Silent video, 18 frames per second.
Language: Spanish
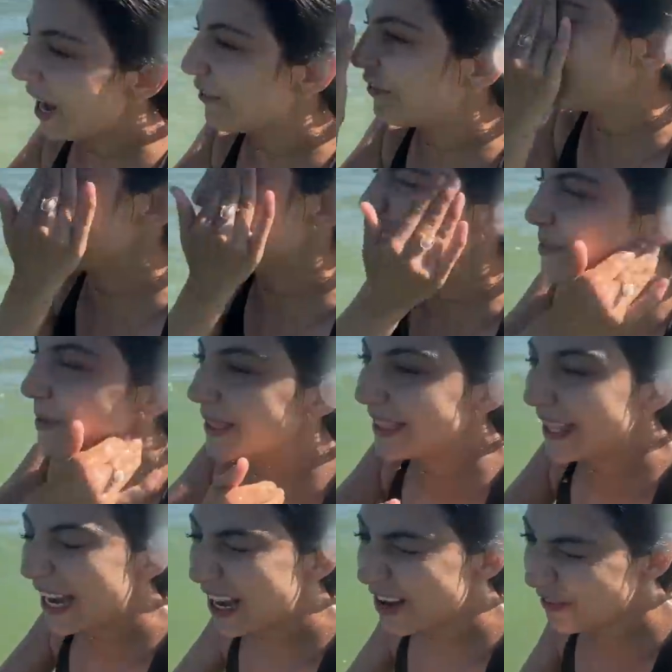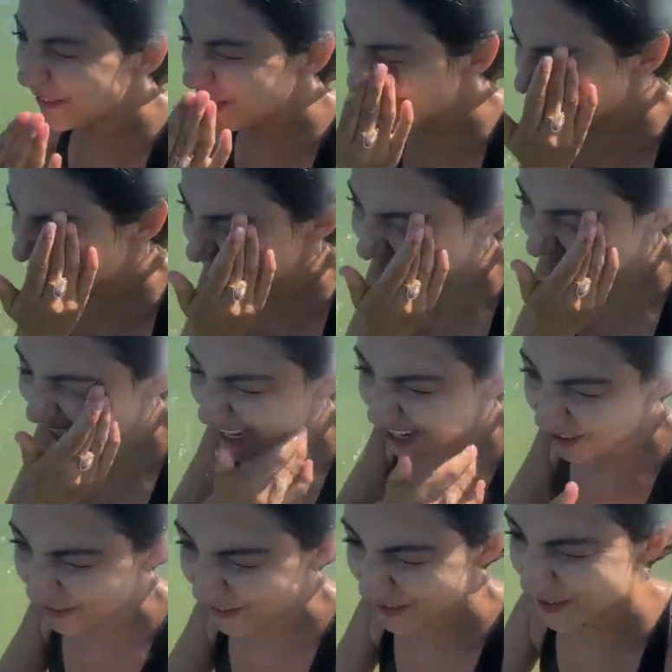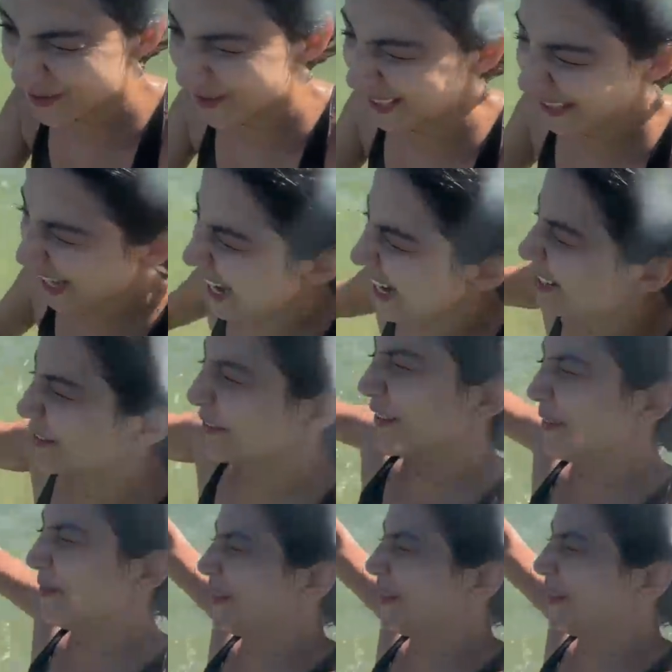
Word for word: El frío es mental, el frío es mental, el frío es mental, el frío es